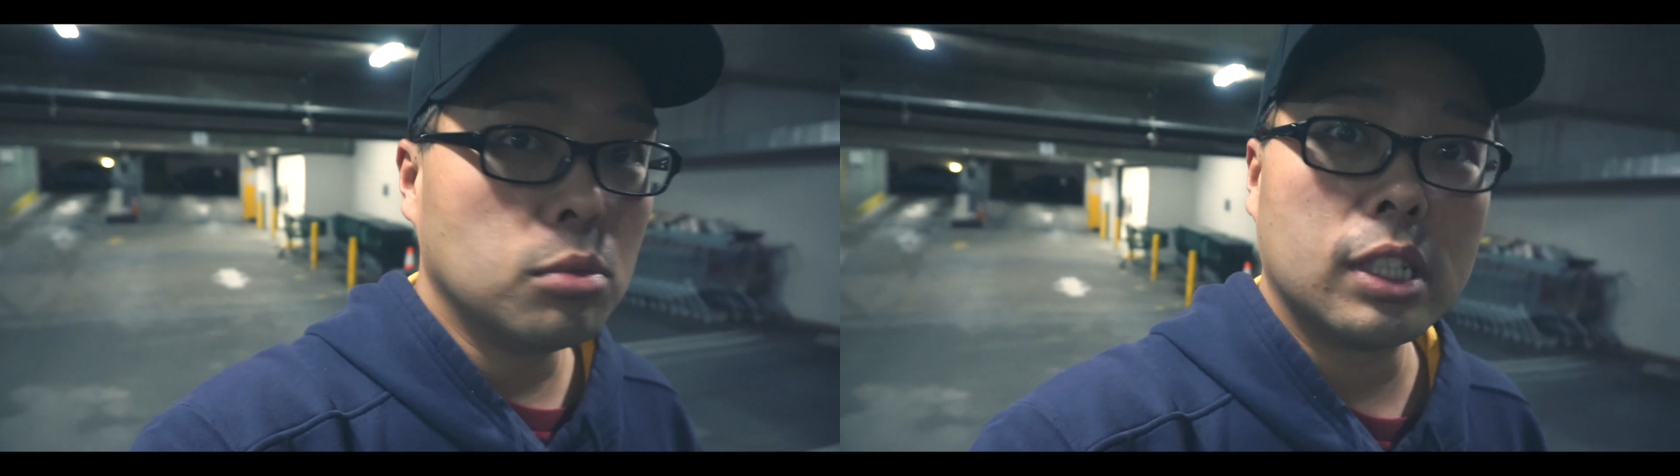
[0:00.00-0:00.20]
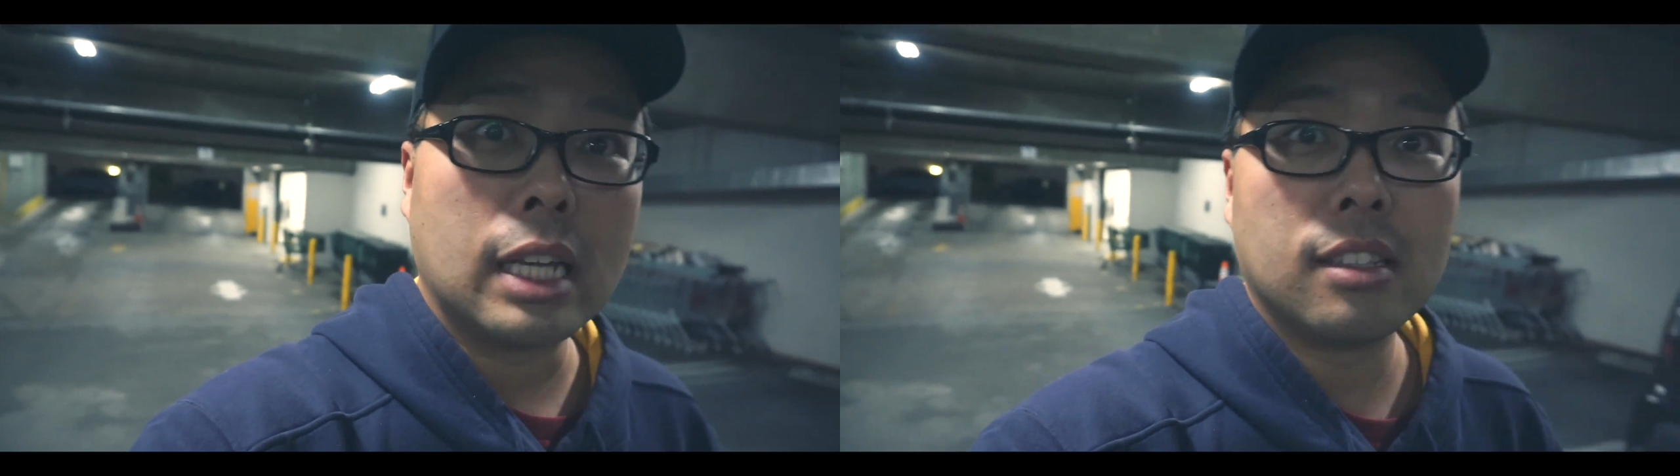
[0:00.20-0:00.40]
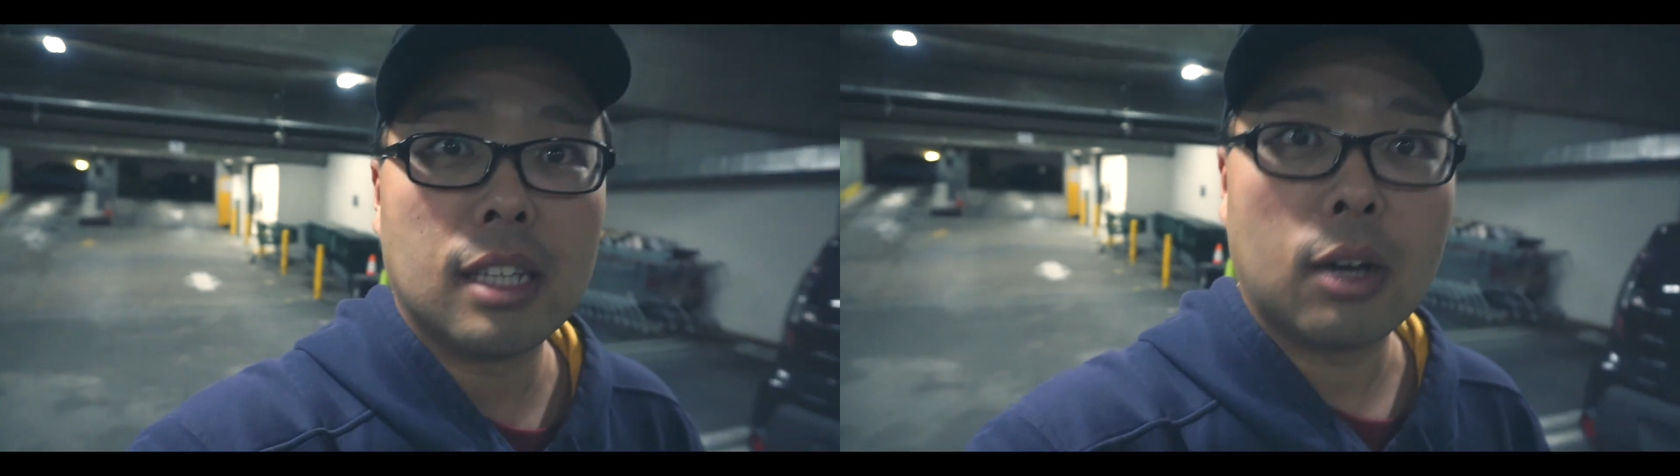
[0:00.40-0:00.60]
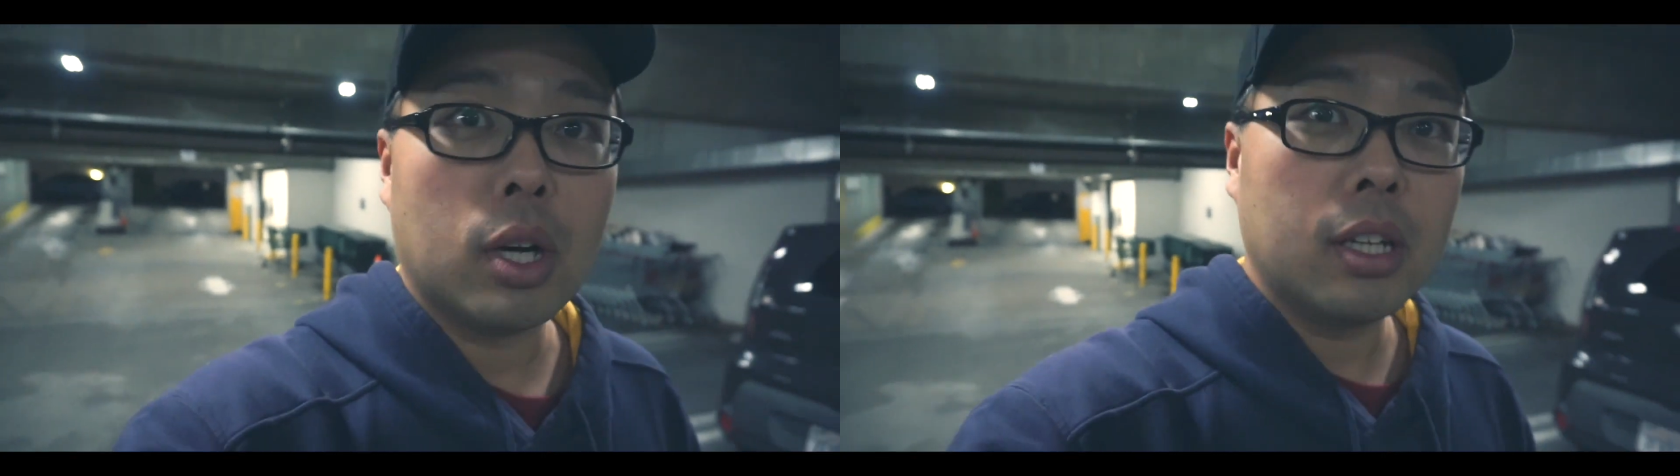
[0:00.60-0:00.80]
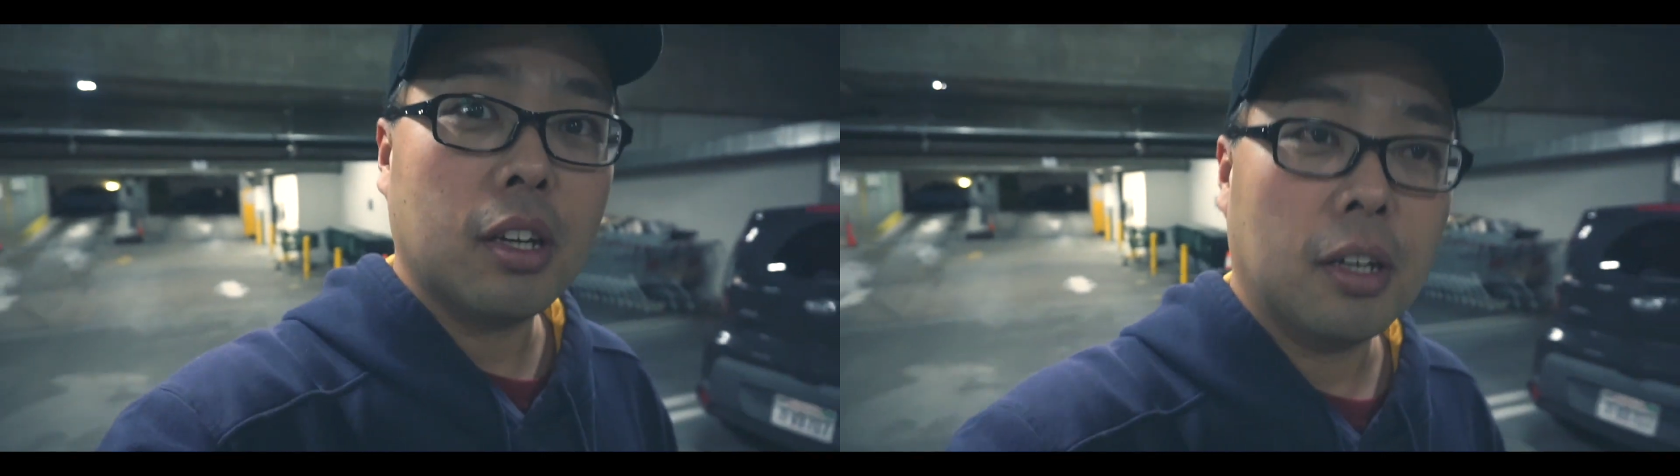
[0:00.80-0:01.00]
문을 닫는다고
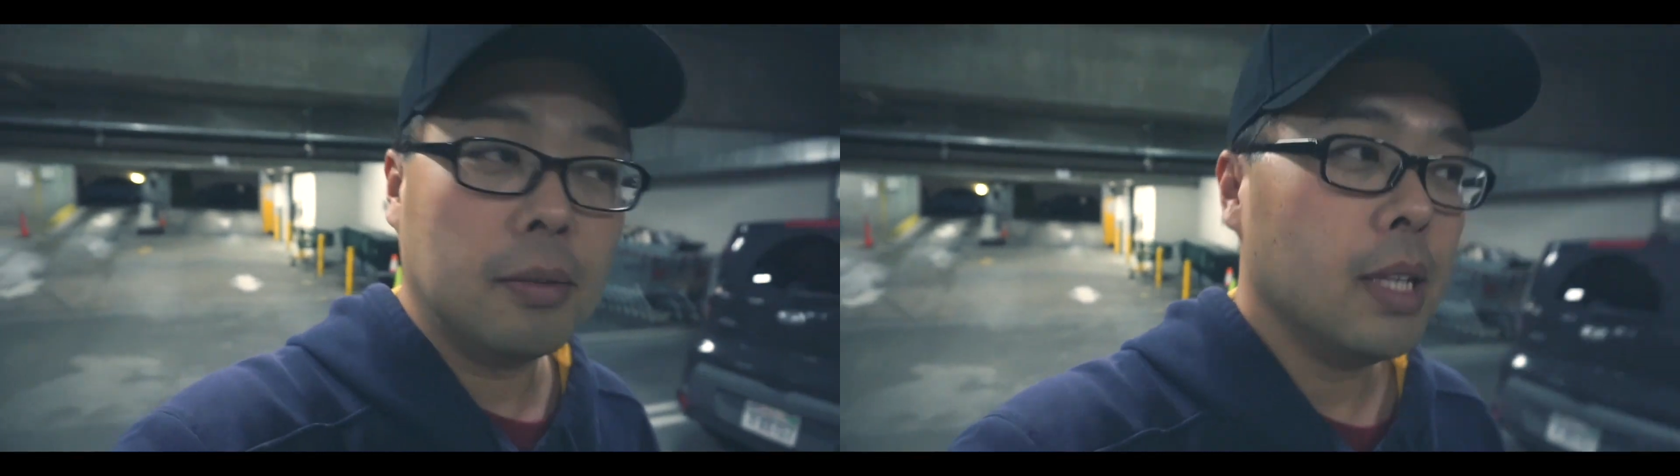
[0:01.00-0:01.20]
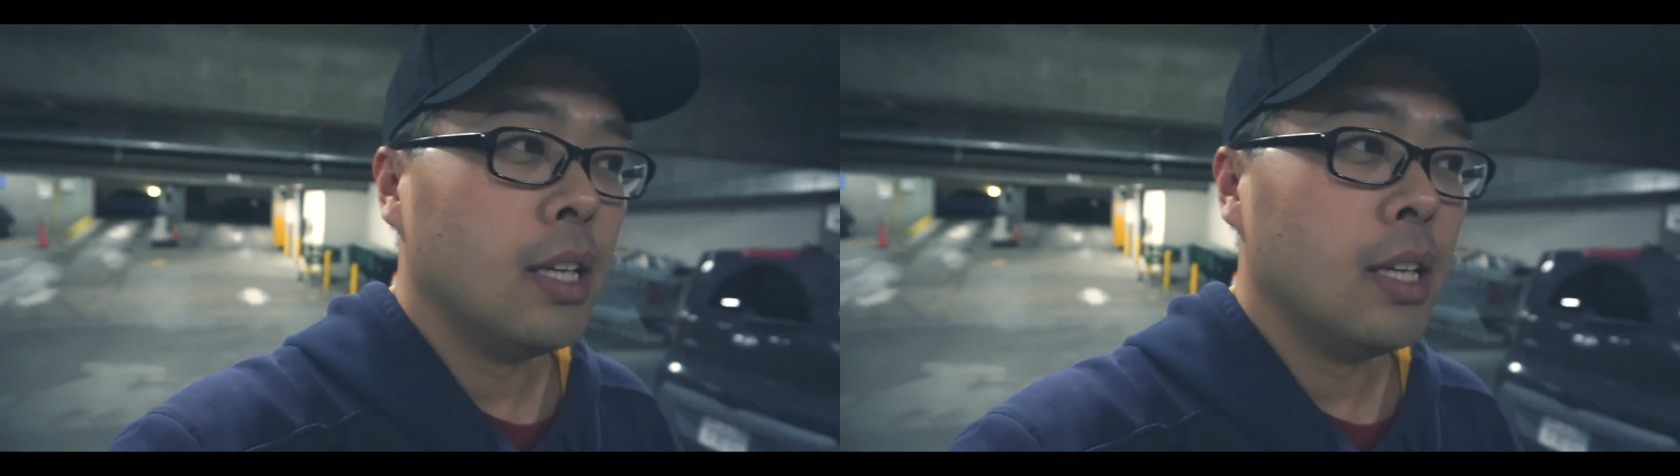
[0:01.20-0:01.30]
하네요.